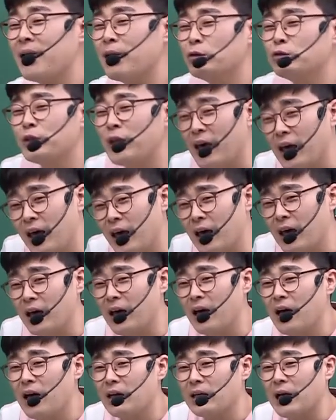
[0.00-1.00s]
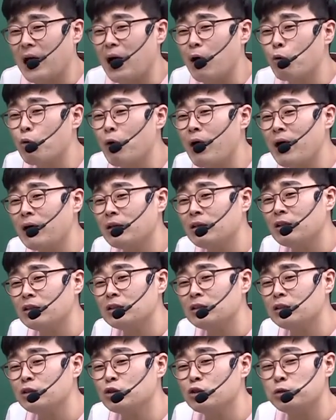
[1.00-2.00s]
해도 돼 라고 하는
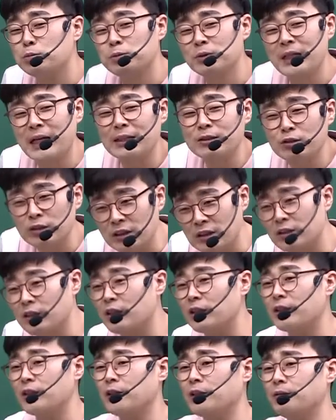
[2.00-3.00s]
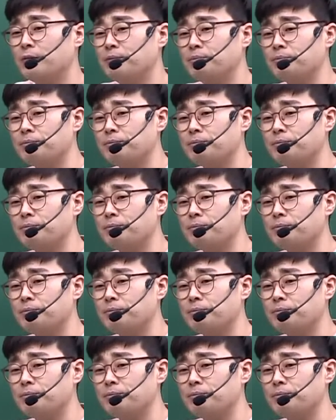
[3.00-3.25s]
것을 구분할 수 있어야 돼요.